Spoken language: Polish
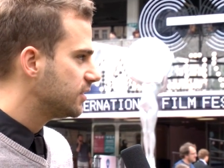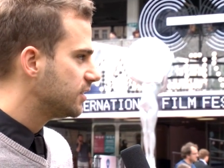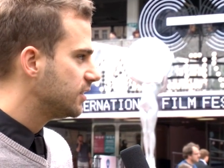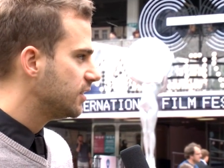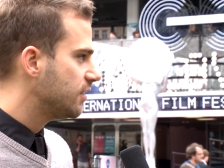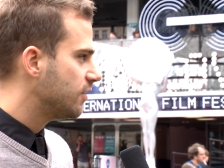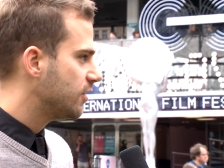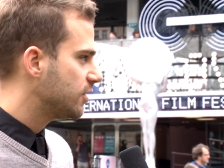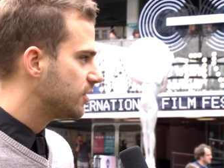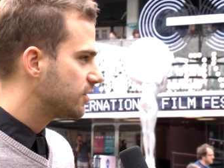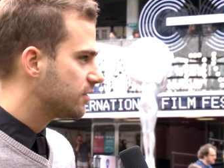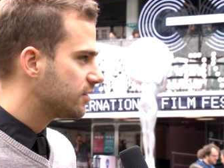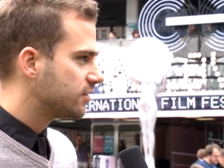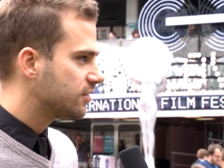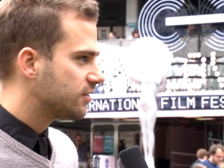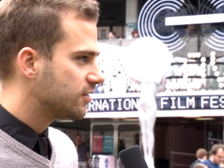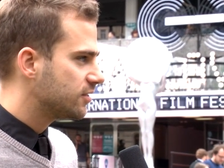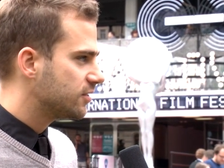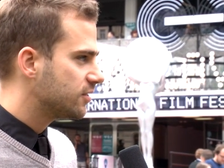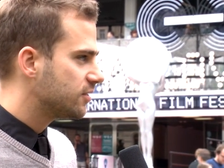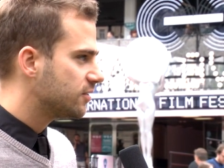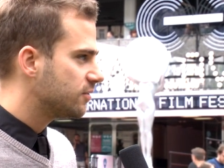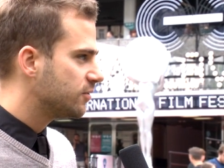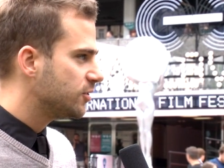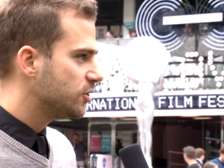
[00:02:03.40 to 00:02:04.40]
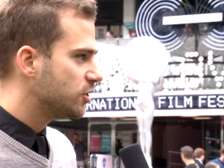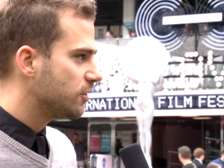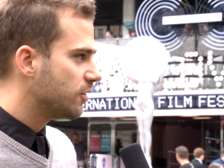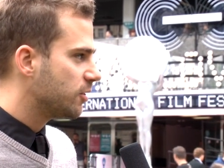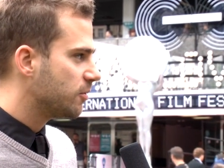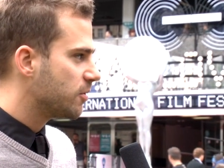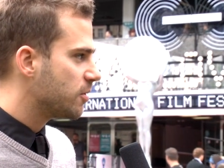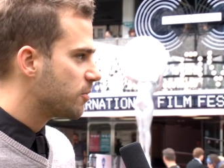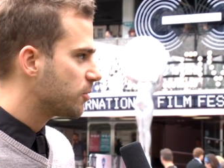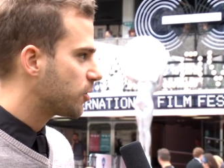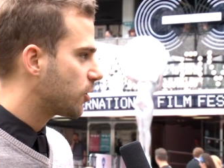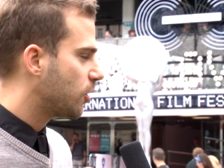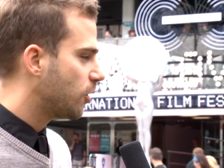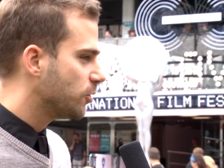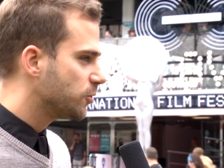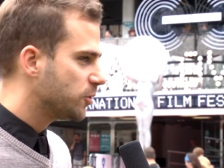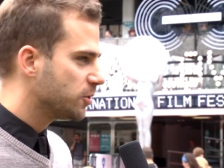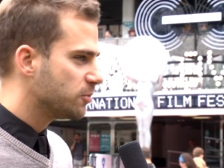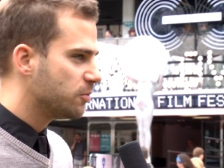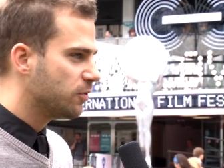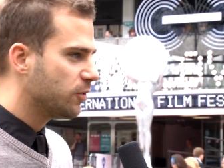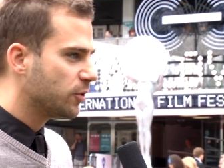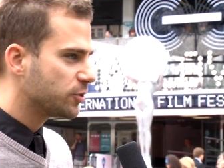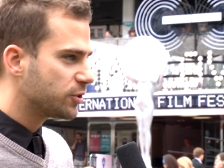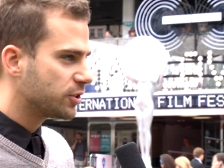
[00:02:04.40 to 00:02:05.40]
nawet widzowie do mnie podchodzą
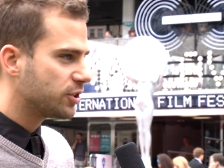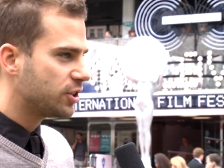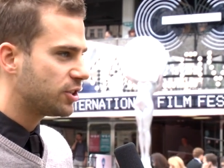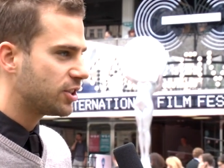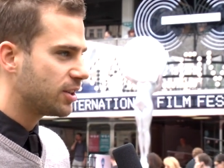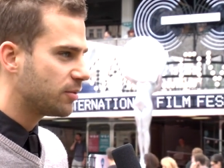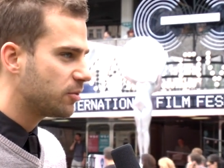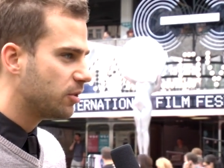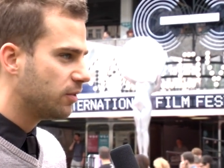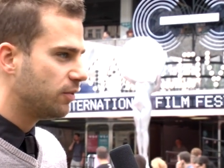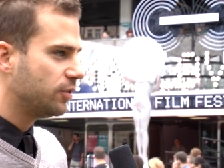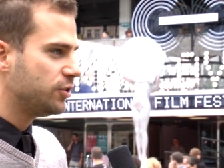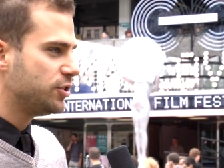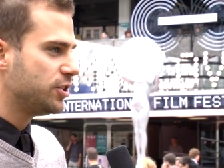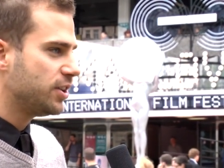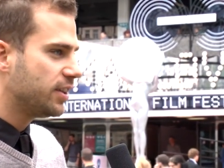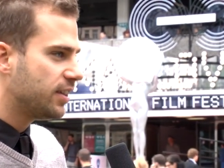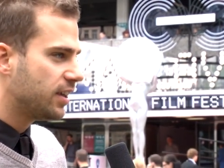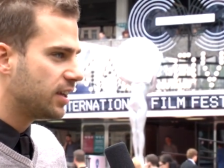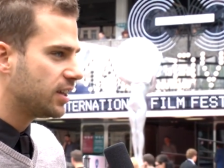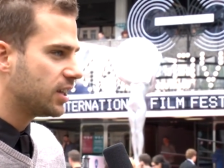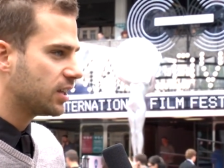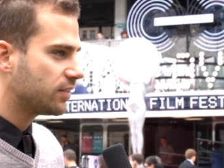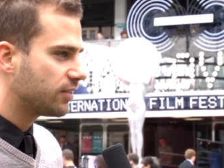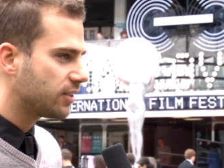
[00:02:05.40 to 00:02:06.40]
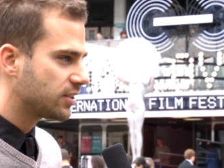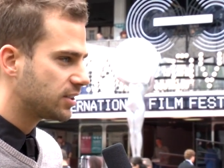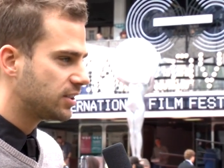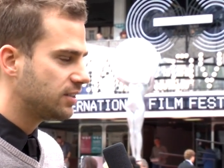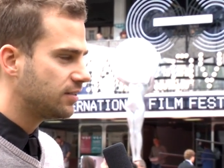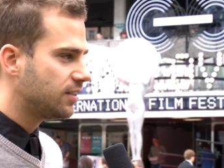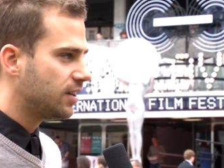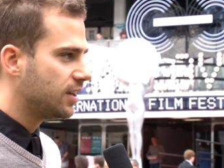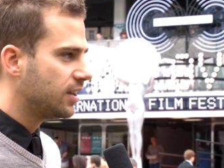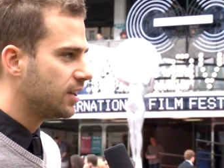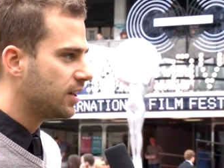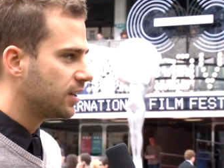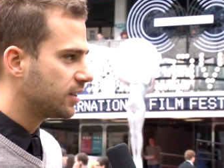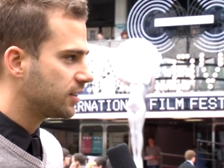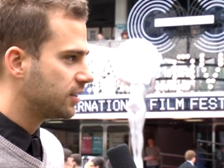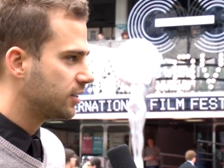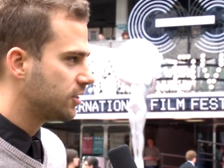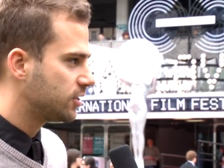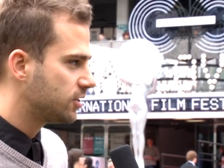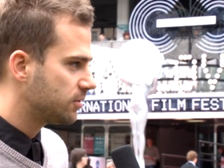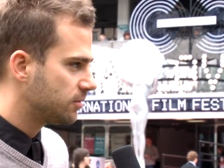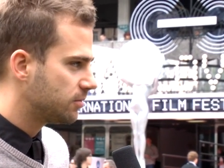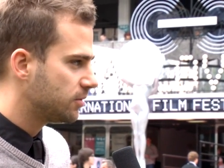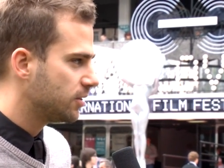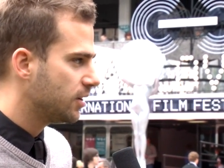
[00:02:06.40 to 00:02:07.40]
i mówią, że gdzieś tam go widzieli na innych festiwalach,
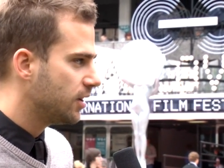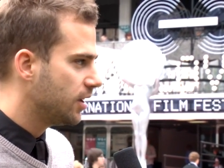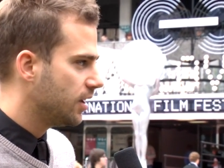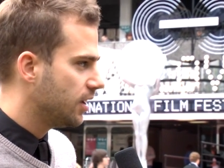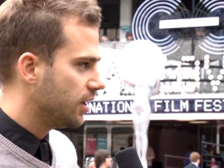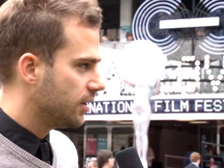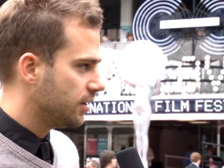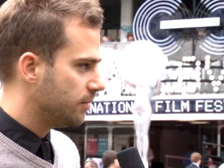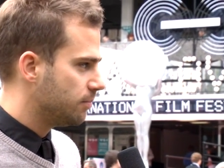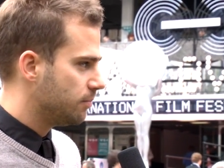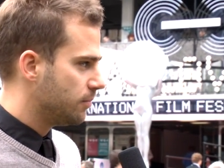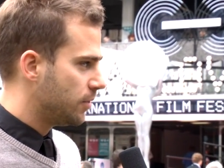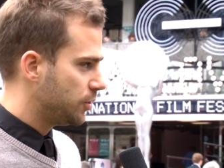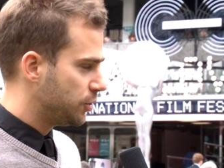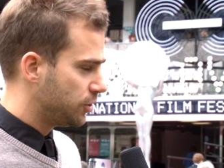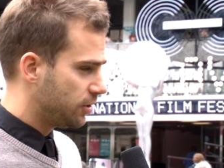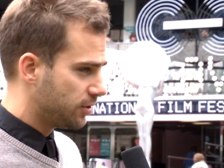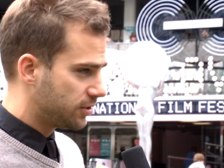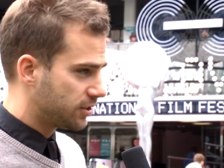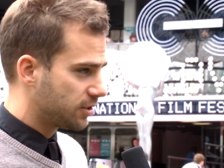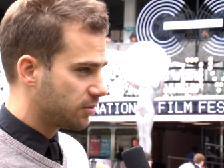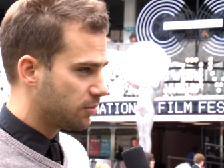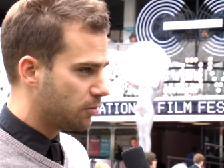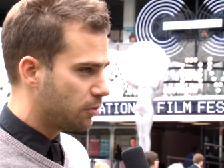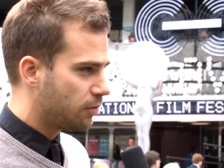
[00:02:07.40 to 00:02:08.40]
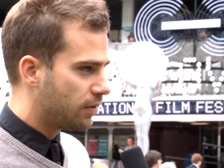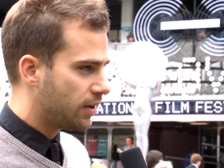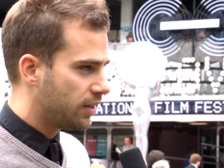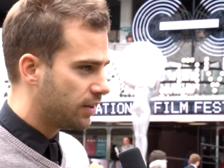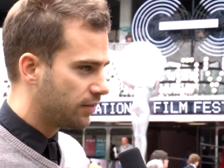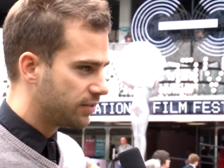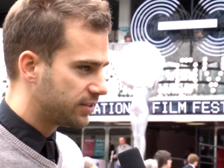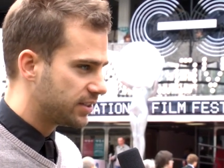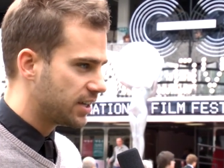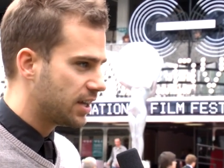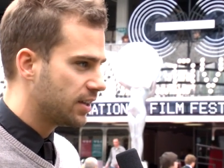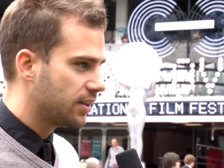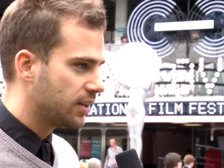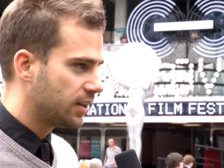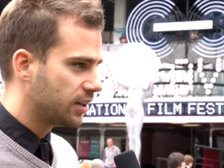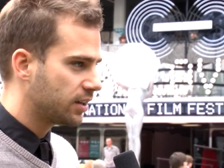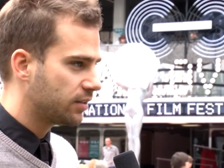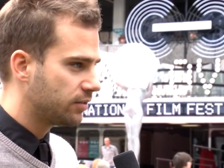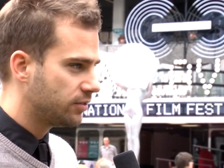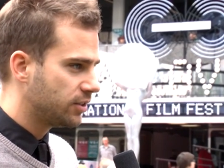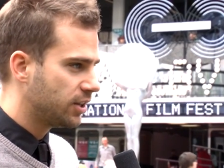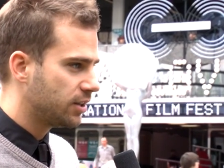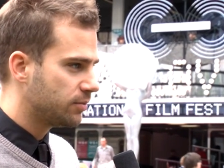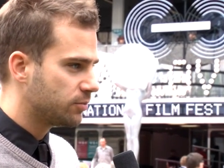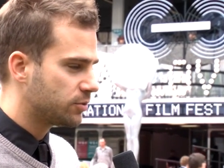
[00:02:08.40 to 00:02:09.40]
też będzie dystrybuowany w Stanach,
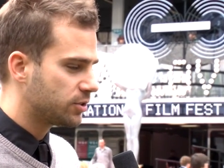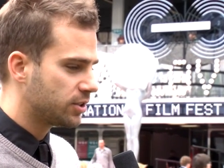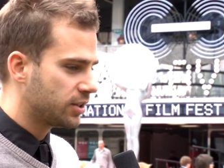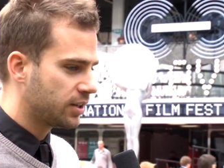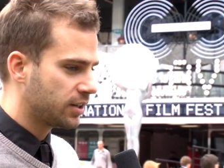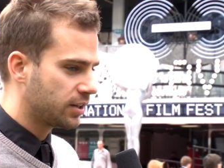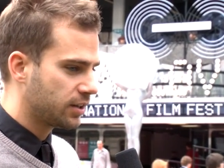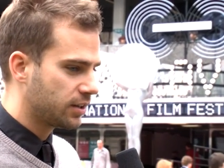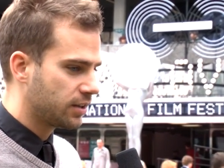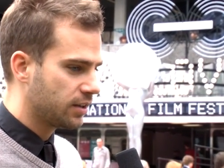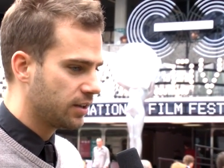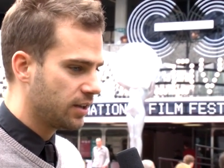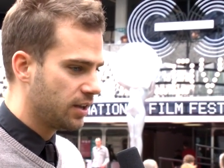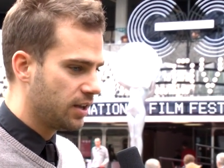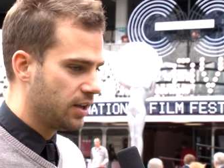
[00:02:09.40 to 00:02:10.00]
w Niemczech,